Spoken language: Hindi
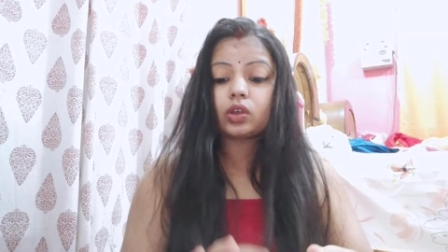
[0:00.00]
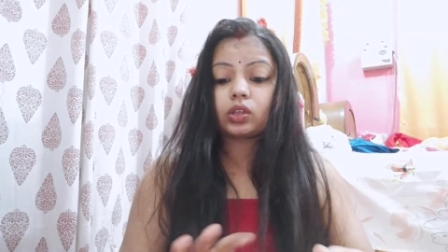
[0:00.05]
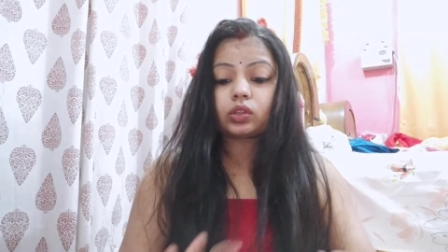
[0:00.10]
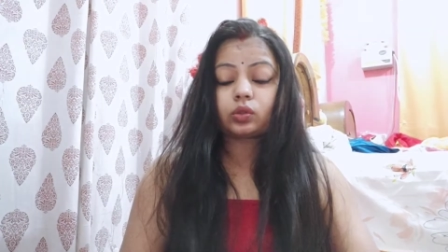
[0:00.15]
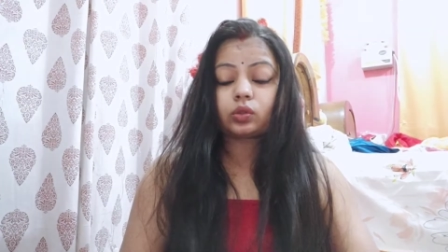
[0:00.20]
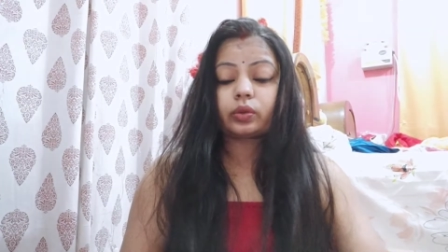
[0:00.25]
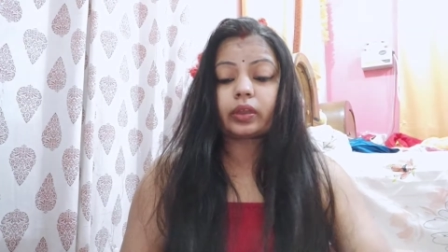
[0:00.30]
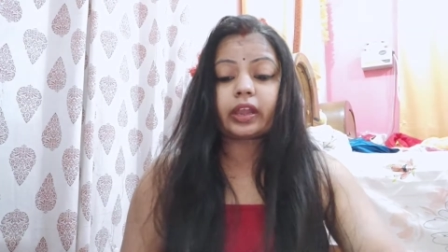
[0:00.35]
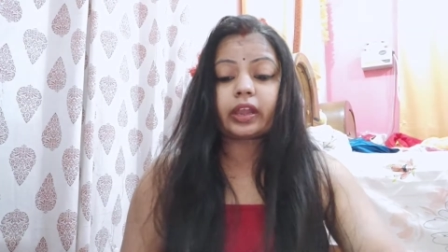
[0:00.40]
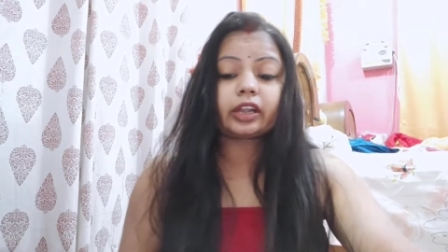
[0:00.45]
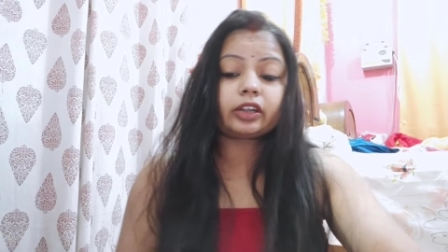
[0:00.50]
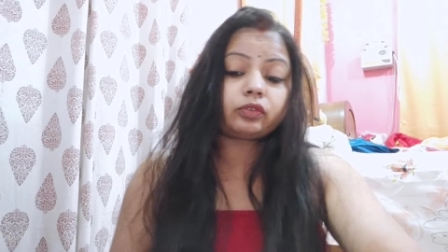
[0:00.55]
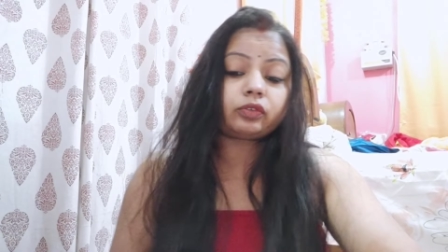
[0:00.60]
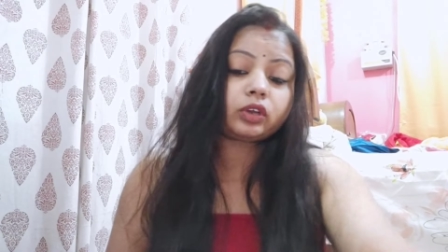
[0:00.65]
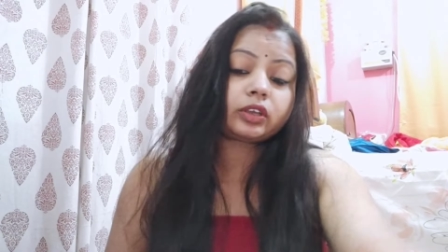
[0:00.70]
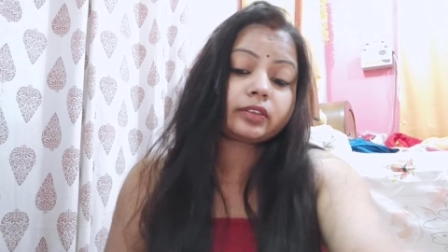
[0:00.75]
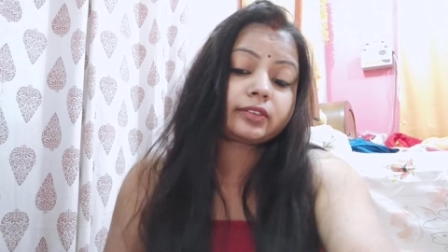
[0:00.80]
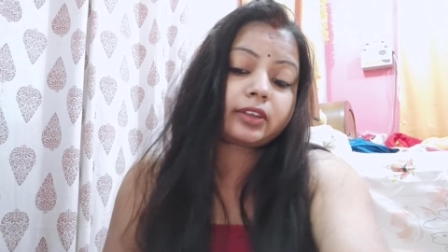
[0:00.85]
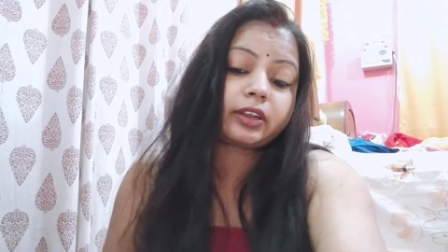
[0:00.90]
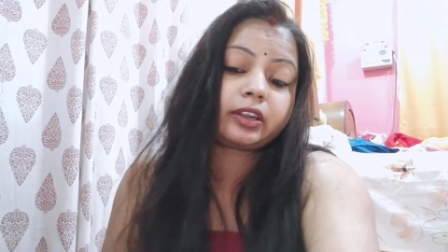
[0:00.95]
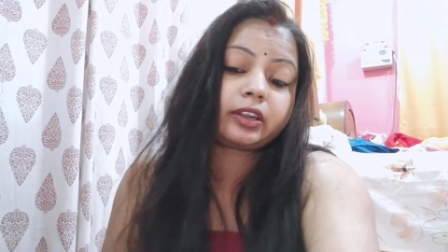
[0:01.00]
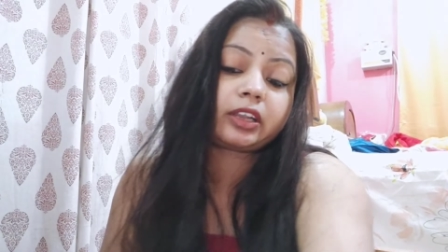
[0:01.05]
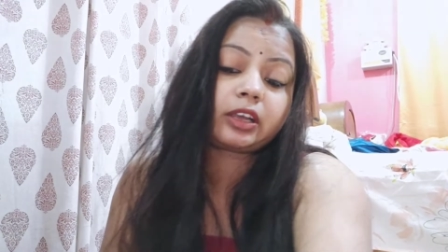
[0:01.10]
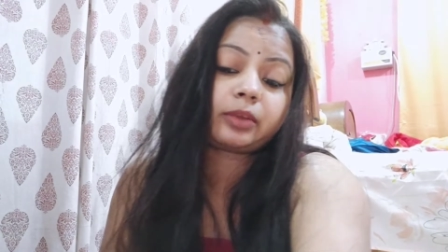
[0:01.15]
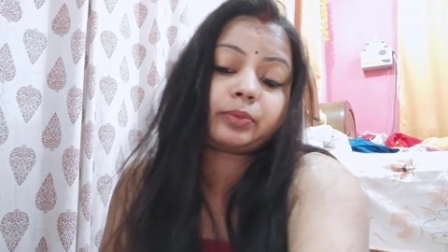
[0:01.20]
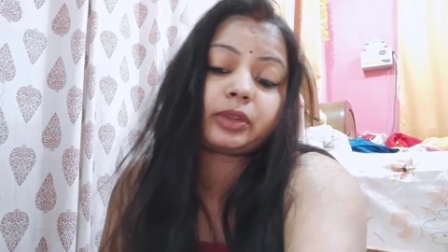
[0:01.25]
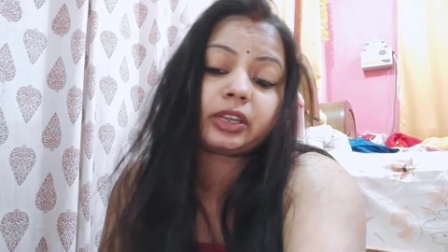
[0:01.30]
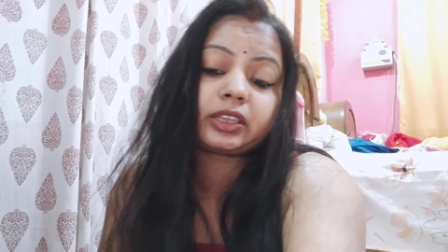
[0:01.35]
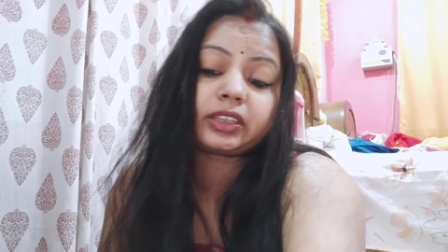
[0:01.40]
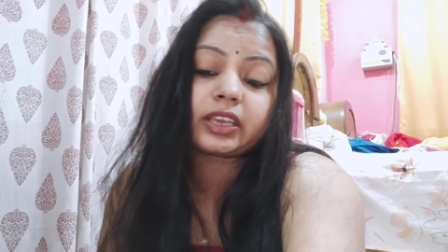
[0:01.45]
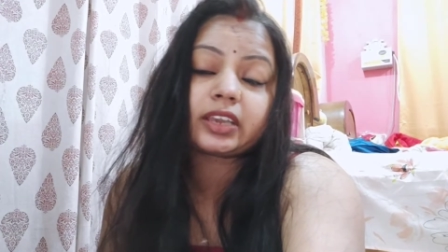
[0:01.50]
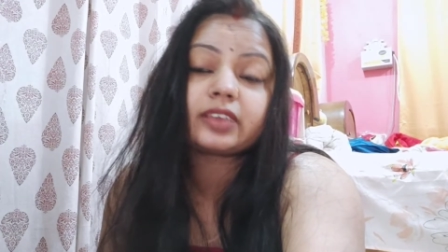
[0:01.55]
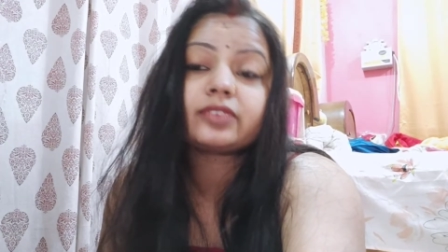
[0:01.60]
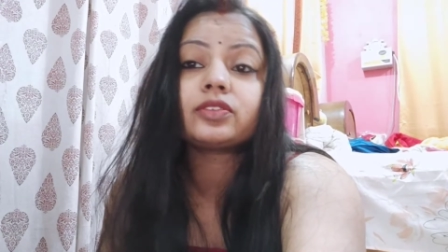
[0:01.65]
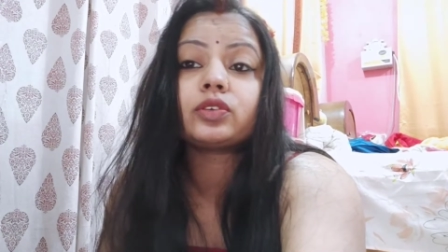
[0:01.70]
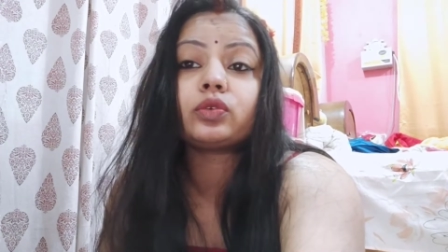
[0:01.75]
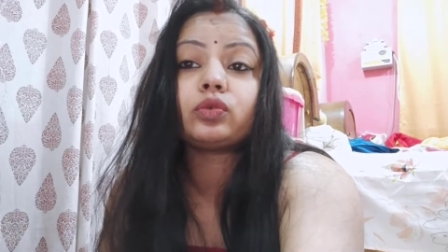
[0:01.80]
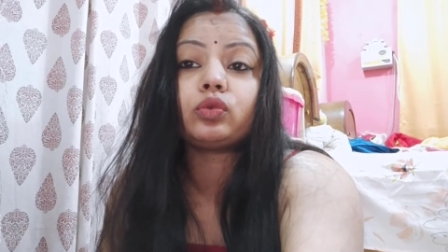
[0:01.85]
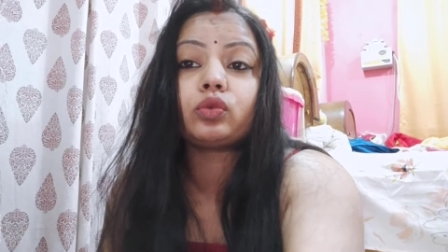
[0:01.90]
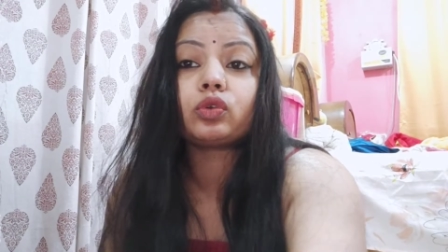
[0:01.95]
तो हैंड वॉश करना पड़ता है
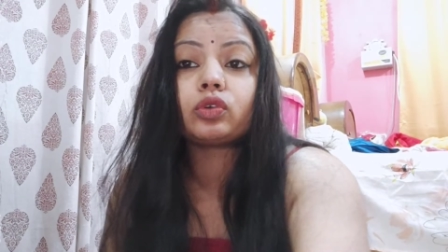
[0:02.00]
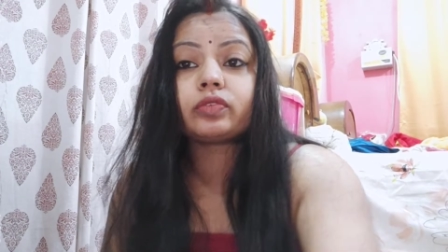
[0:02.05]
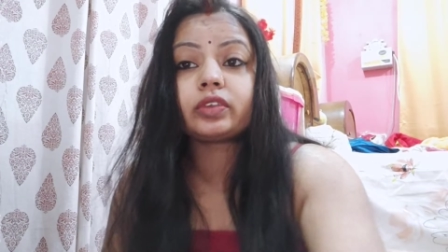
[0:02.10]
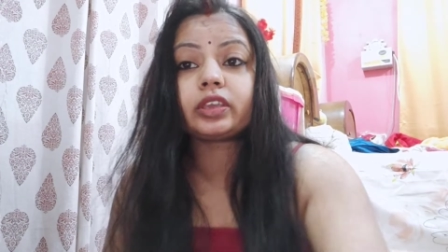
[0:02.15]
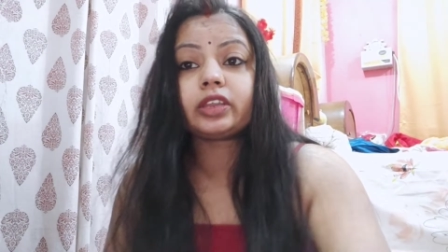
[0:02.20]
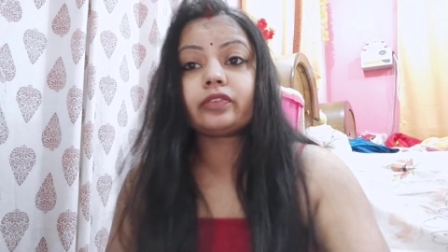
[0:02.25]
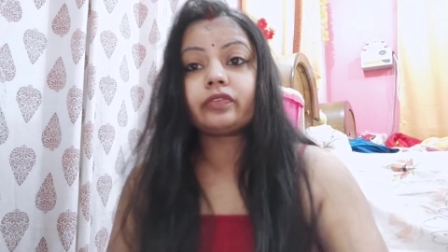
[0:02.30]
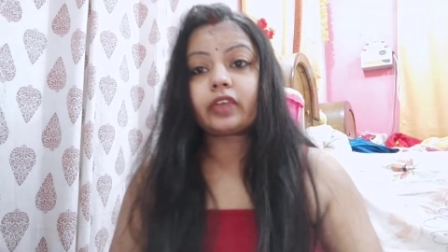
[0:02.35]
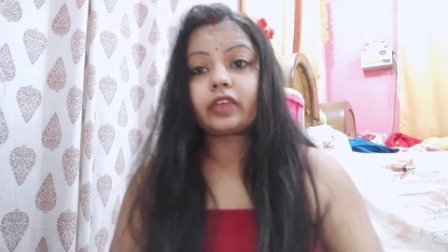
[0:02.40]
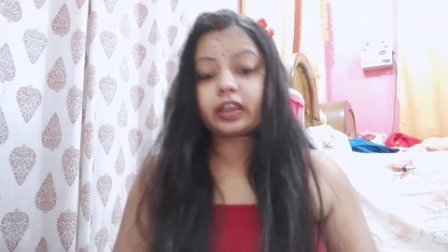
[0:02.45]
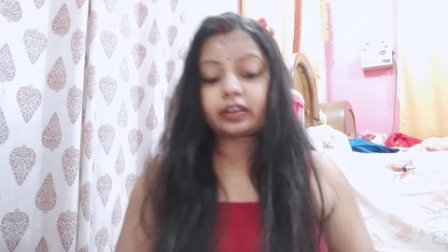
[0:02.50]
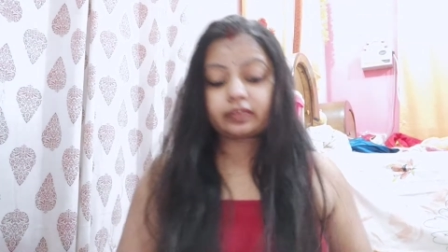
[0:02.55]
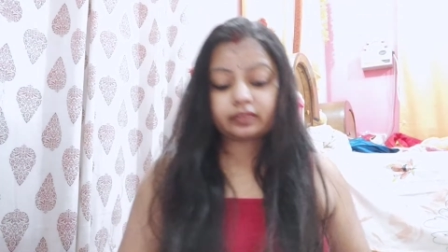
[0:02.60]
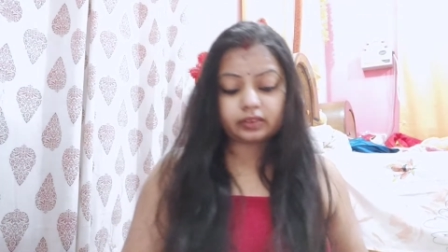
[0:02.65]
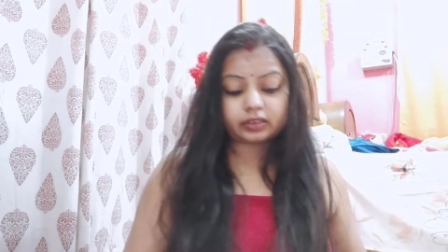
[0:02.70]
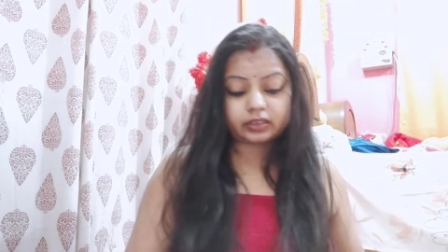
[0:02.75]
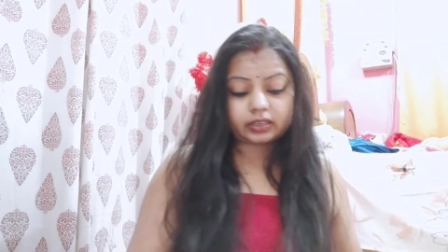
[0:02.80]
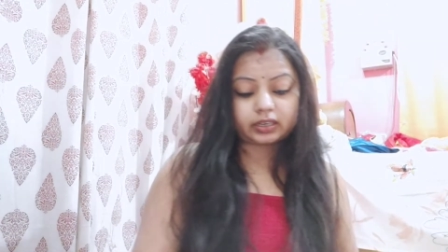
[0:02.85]
इससे उनको भी इन्फेक्शन